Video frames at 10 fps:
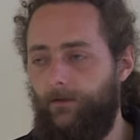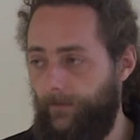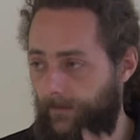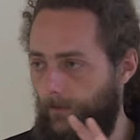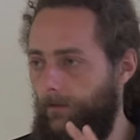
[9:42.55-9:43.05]
Non,
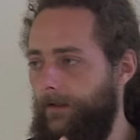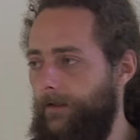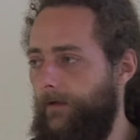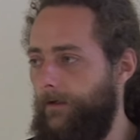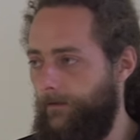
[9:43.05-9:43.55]
zéro
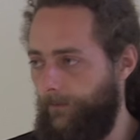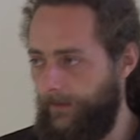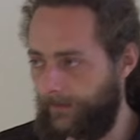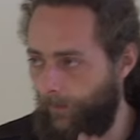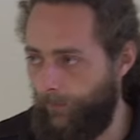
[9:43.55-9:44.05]
lessivage, on est
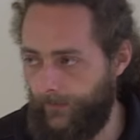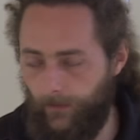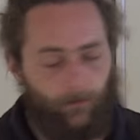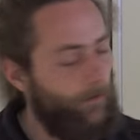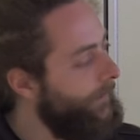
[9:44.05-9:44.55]

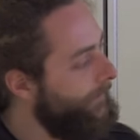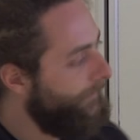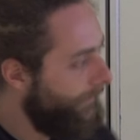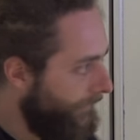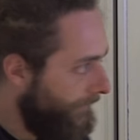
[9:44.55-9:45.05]
100%.
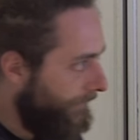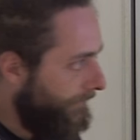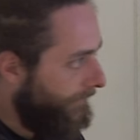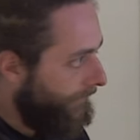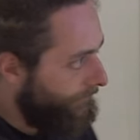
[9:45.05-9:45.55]

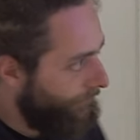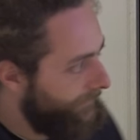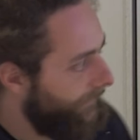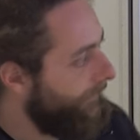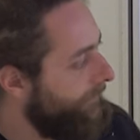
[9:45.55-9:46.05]
Et toute
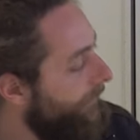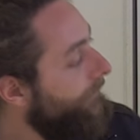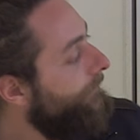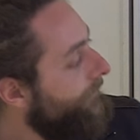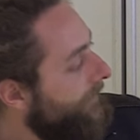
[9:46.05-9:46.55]
cette azote, donc